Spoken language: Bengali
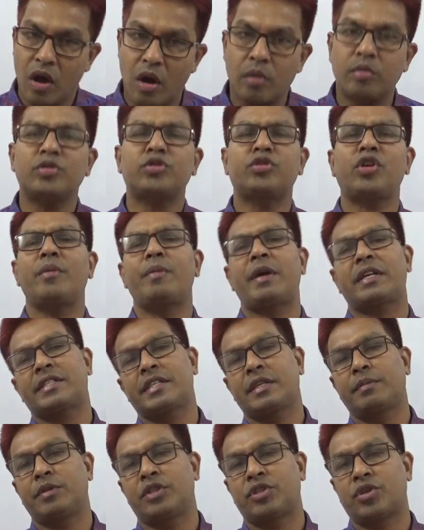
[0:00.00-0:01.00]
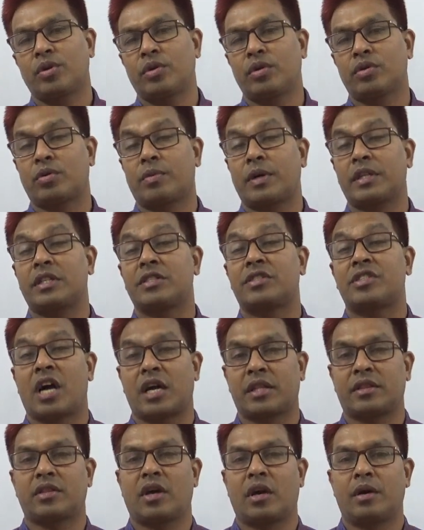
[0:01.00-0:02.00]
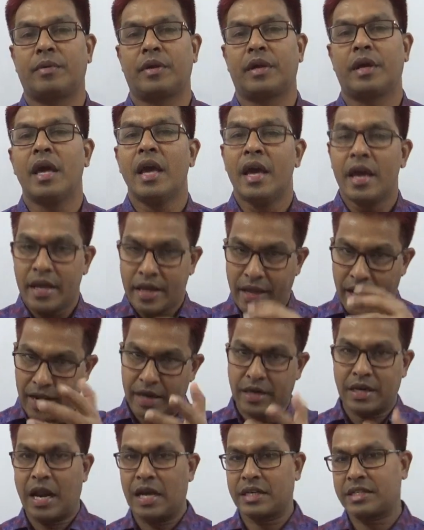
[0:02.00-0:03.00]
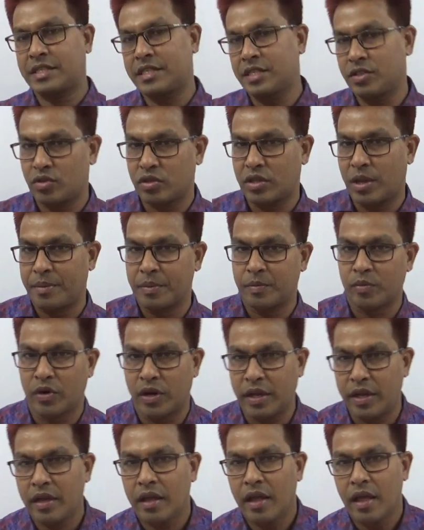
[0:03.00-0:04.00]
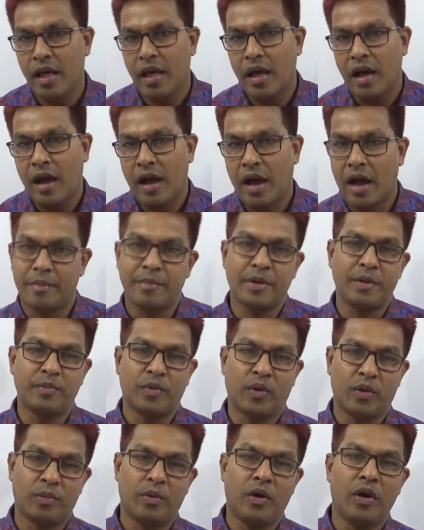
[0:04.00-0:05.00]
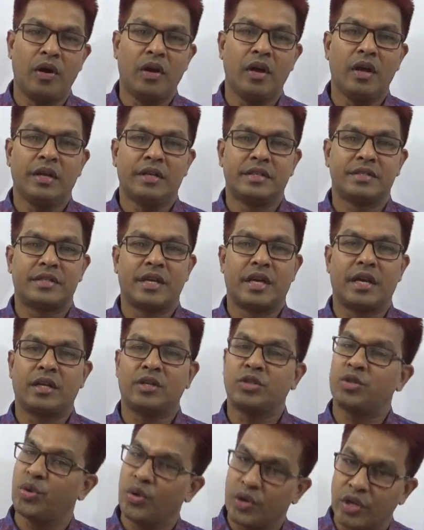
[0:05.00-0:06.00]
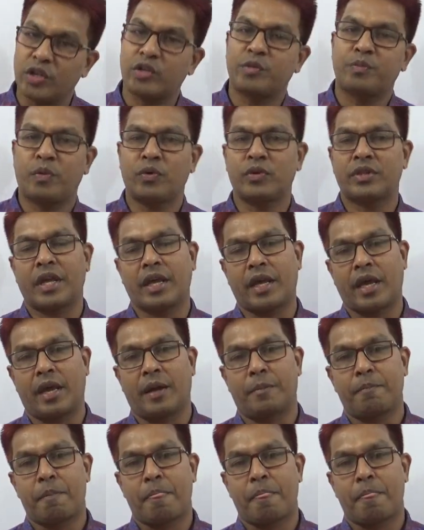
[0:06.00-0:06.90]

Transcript: অবশ্যই বেসিক বিষয়গুলো তোমাদের জানতে হবে এই ক্লাসটি যদি আমি বলি আমি বলবো যে শরীয়তপুর থেকে